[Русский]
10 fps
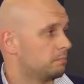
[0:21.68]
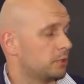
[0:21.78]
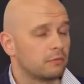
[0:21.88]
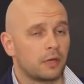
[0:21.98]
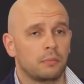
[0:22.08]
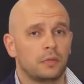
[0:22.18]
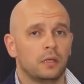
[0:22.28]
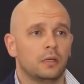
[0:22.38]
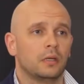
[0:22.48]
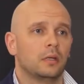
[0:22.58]
Перед вами
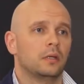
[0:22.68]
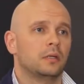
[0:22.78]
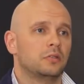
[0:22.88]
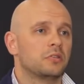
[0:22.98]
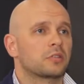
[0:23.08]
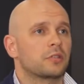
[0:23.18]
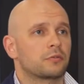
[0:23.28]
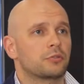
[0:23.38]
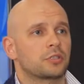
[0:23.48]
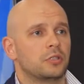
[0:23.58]
э, единственный
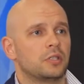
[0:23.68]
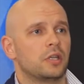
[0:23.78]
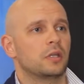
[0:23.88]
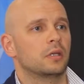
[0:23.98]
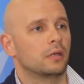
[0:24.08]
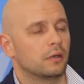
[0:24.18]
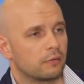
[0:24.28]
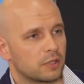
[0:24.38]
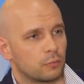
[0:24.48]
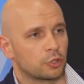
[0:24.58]
сегодняшний день э,
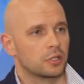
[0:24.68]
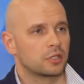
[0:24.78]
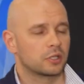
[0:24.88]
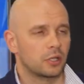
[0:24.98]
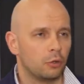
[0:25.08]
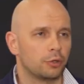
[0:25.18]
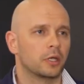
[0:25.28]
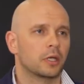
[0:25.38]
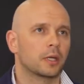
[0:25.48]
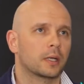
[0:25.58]
возможная
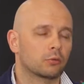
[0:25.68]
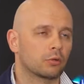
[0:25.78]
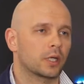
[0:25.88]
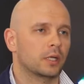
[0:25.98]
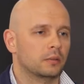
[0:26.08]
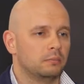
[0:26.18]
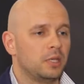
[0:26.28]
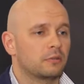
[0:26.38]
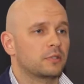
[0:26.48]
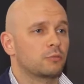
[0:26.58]
технология, которая
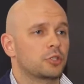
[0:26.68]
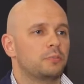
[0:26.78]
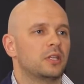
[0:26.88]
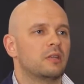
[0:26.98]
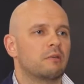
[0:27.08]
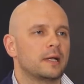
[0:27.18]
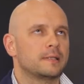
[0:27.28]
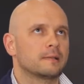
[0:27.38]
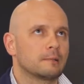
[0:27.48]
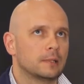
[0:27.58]
имеет возможность
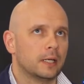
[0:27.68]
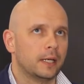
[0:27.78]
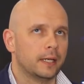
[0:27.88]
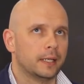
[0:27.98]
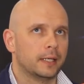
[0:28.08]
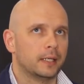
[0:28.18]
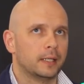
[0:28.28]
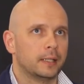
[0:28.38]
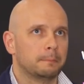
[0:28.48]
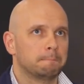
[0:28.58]
передавать
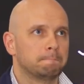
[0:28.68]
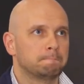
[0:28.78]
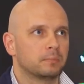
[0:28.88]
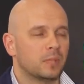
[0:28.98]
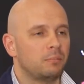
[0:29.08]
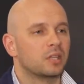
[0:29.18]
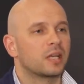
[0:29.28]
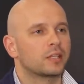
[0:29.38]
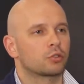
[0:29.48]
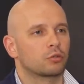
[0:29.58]
э,
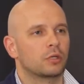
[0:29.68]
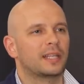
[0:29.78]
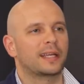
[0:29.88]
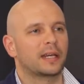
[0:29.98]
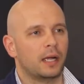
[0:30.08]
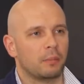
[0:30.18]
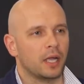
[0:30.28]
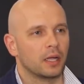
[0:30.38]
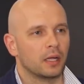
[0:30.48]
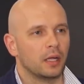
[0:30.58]
имитацию
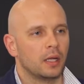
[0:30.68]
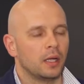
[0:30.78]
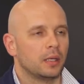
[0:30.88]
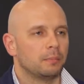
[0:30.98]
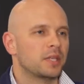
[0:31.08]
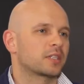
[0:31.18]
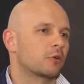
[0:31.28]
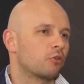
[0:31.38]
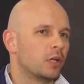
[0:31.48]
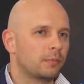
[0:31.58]
голограммы без
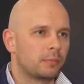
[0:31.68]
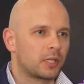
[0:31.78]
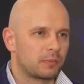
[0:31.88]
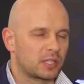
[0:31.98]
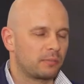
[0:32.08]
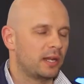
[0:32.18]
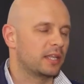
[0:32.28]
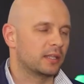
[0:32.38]
какого-либо приспособления